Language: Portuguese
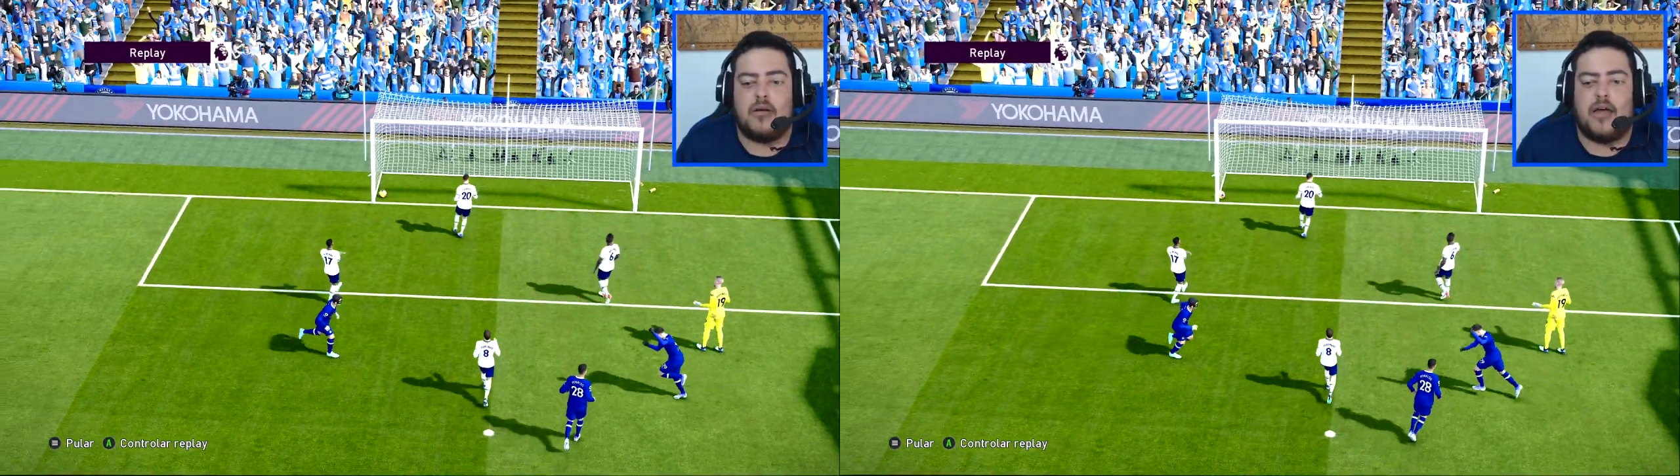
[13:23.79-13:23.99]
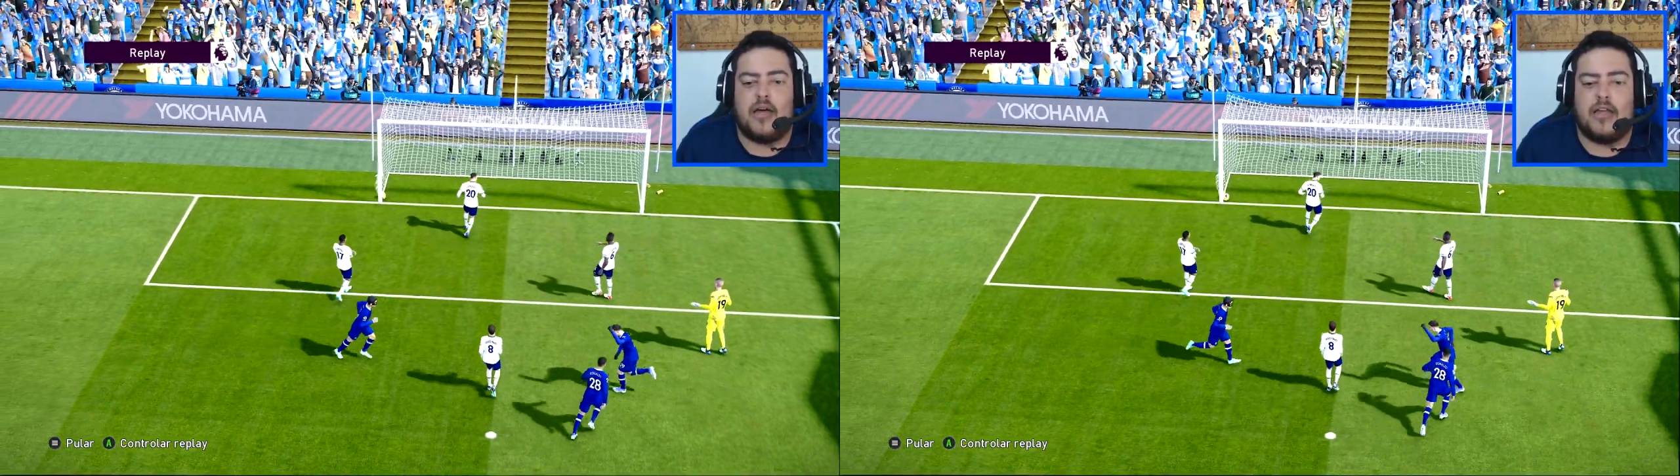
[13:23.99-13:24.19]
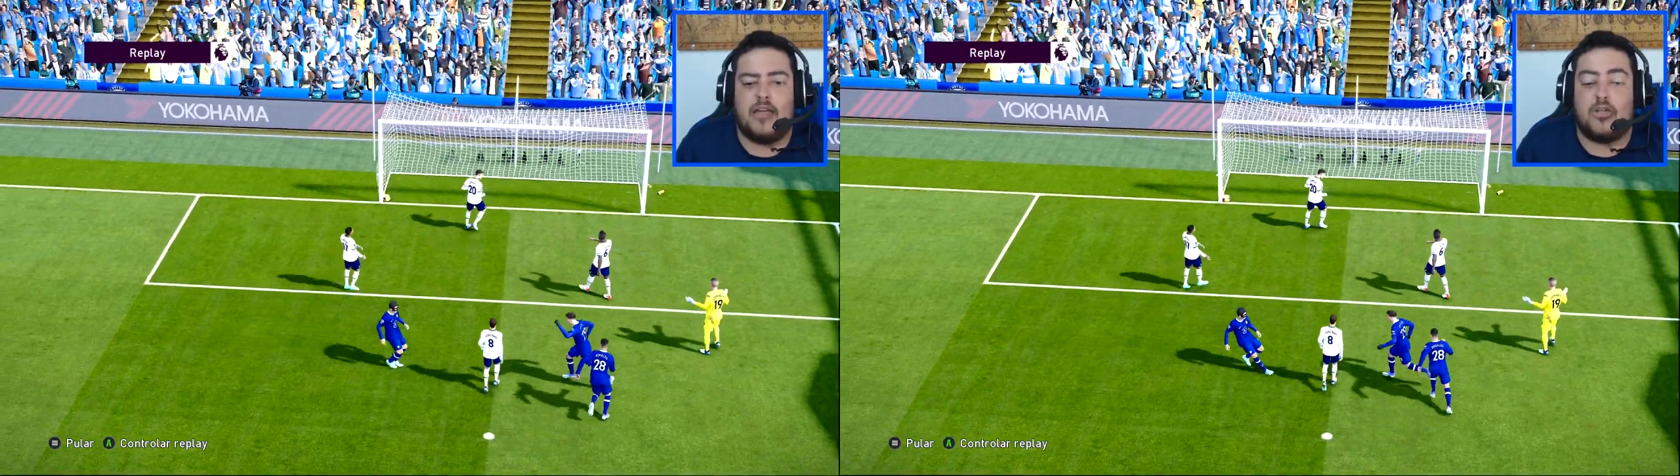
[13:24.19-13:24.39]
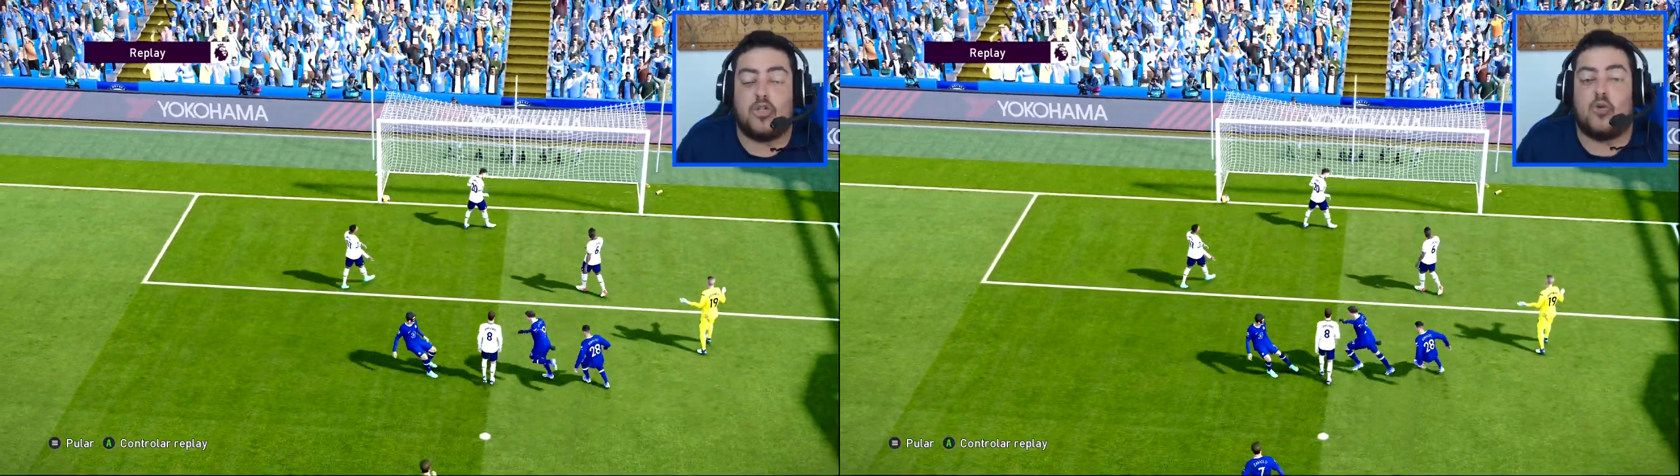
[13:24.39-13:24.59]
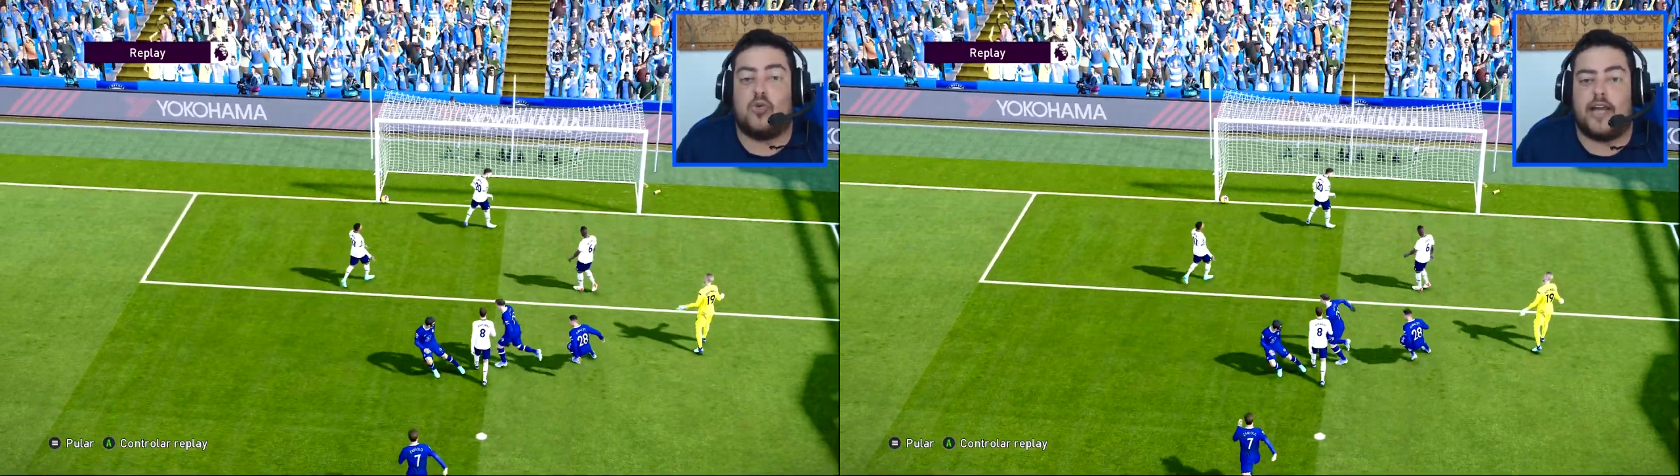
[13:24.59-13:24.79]
É, em
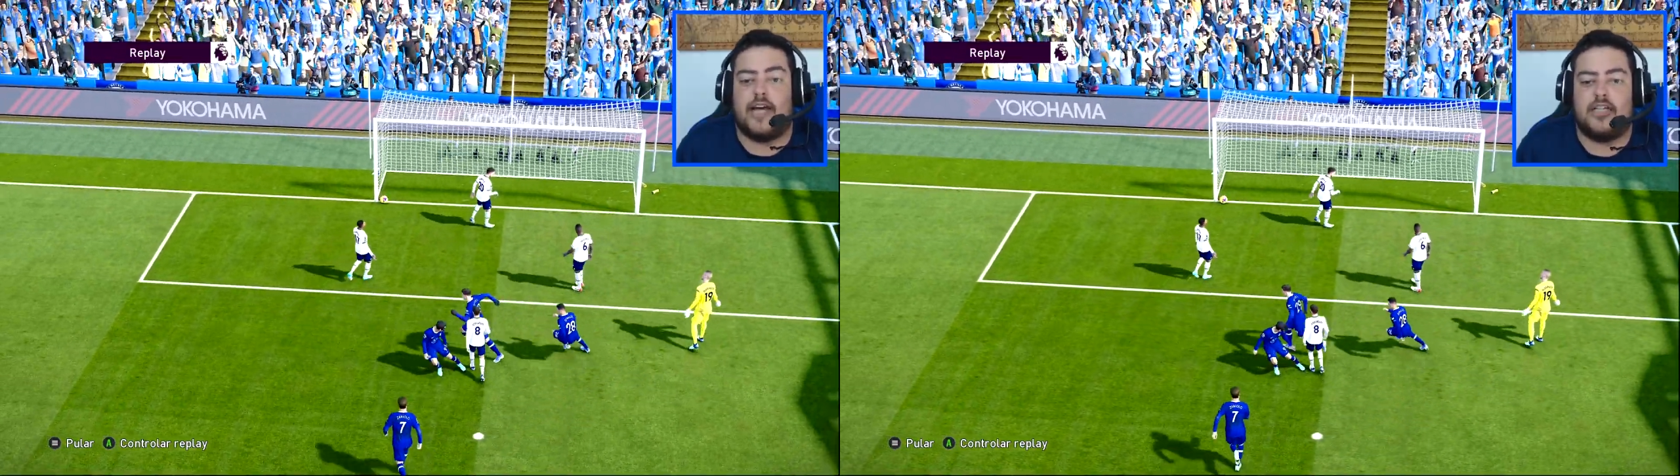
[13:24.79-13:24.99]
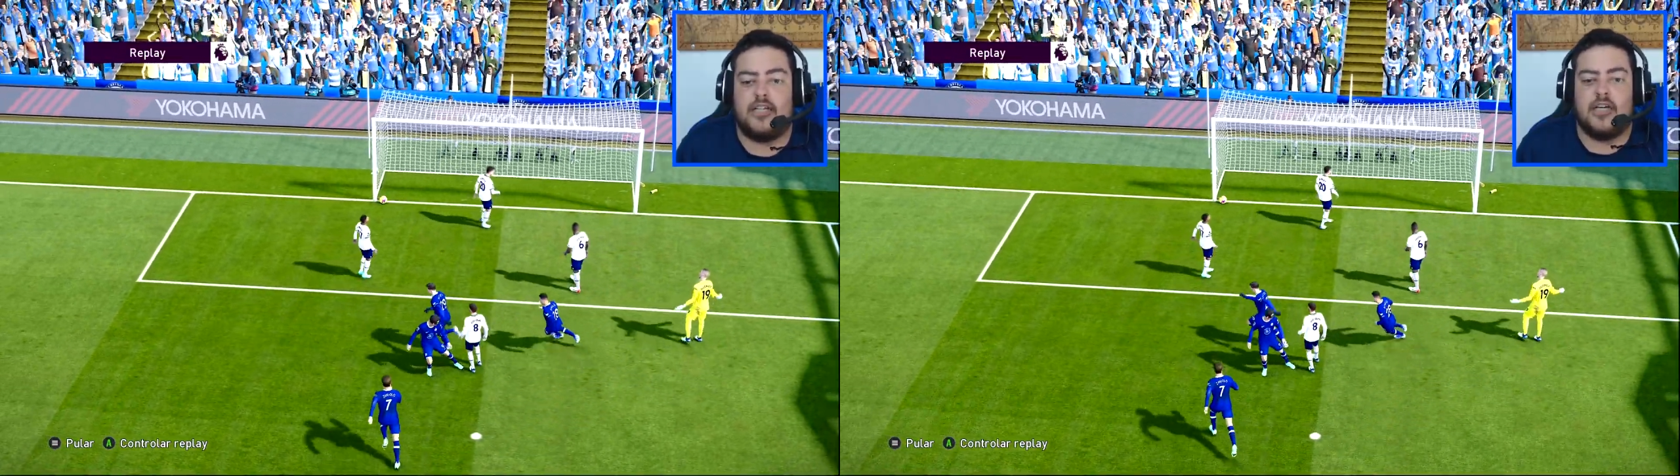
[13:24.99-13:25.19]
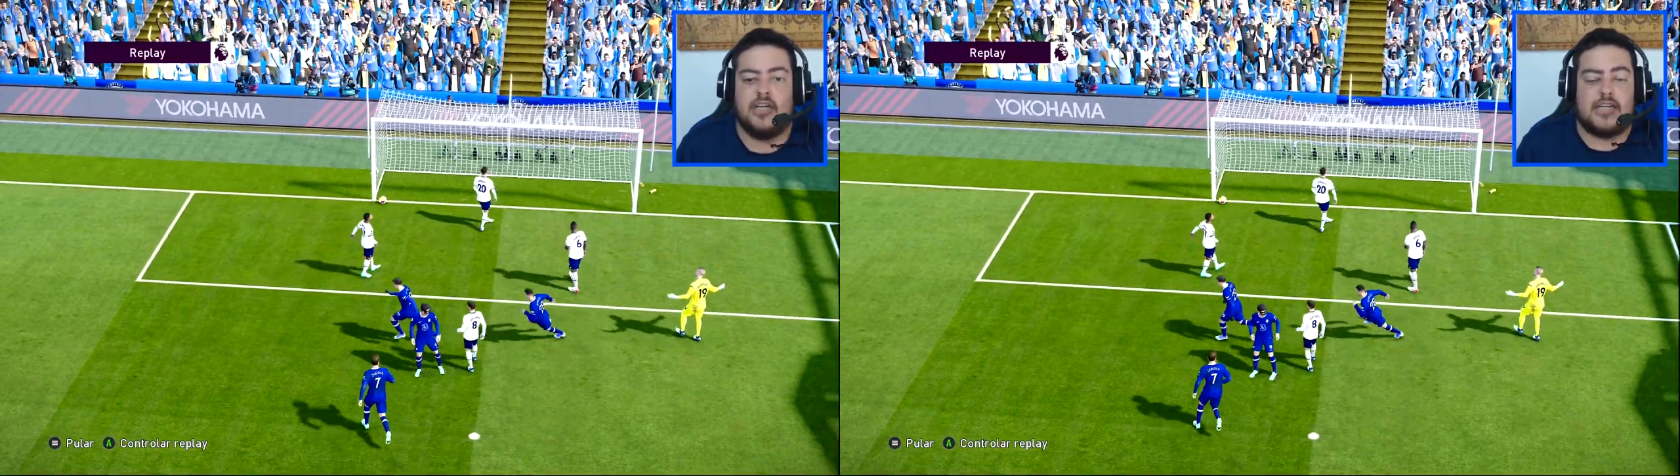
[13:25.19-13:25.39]
jogo grande.